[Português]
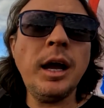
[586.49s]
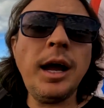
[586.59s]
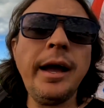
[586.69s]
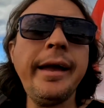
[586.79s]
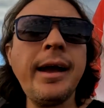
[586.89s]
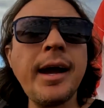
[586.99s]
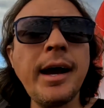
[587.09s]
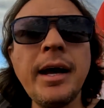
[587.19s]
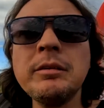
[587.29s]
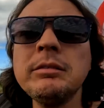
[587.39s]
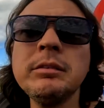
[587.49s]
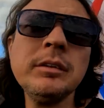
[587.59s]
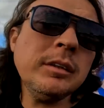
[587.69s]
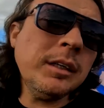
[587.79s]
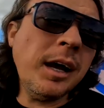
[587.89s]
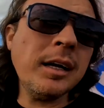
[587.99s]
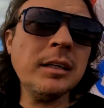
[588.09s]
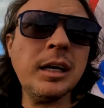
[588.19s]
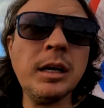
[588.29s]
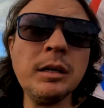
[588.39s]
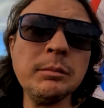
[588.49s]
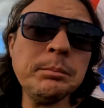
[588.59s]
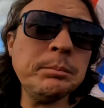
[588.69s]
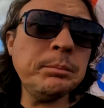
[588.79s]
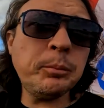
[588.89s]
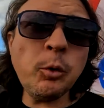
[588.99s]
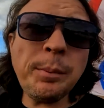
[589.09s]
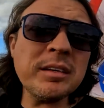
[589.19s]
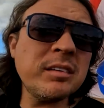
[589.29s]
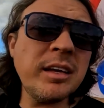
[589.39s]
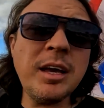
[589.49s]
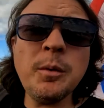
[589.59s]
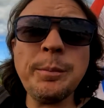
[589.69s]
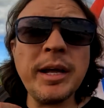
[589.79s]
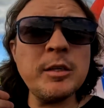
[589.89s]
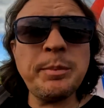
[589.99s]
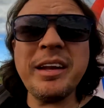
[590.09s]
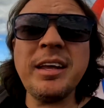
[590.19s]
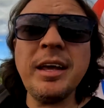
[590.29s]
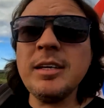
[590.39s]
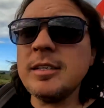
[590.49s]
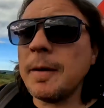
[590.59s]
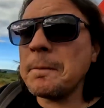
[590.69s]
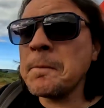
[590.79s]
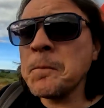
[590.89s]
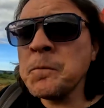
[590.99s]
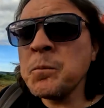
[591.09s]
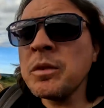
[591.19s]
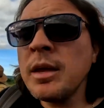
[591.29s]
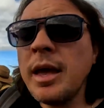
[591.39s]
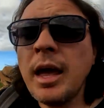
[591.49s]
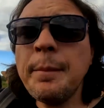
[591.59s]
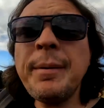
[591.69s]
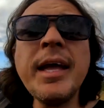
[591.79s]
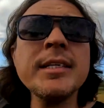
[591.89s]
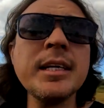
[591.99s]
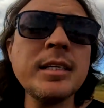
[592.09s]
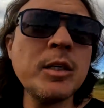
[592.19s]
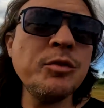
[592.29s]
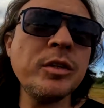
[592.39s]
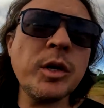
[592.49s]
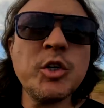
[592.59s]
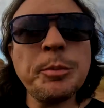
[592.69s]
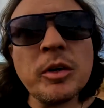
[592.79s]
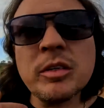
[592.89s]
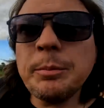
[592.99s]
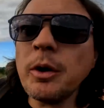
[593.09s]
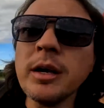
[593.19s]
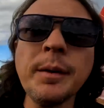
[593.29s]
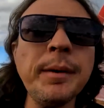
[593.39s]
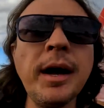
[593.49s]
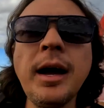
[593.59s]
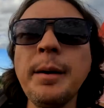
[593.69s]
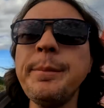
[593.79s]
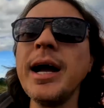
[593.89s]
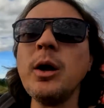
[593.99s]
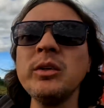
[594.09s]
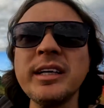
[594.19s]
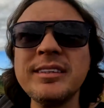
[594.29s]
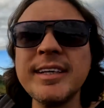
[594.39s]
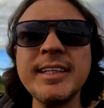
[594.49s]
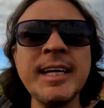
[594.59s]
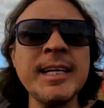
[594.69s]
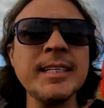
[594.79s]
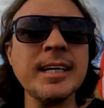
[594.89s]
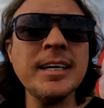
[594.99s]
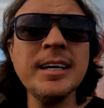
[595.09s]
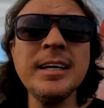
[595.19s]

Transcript: Ah, é caro? Cara, é, pro passeio, pra experiência, é bem acessível. Então a gente pode se programar, pagar com antecedência.